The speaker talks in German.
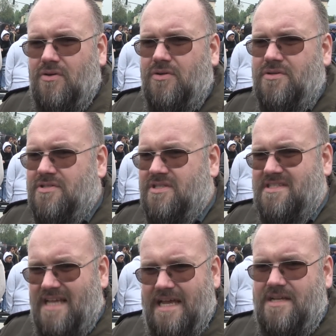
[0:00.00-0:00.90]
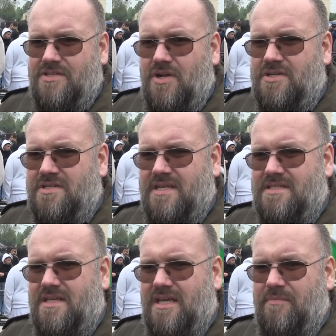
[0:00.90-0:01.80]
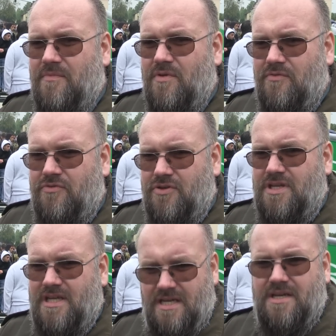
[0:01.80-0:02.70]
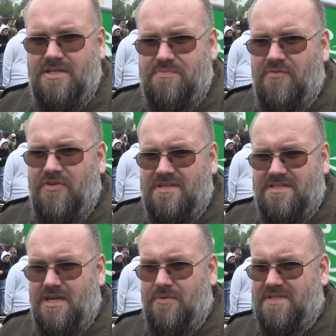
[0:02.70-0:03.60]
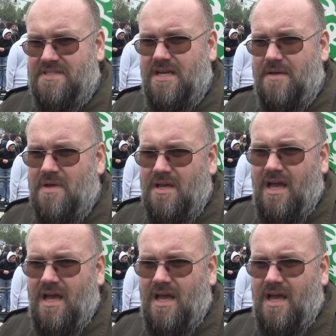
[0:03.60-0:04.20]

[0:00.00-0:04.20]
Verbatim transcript: und zeigen sollten, dass sie eben für die Ehre des Propheten salam,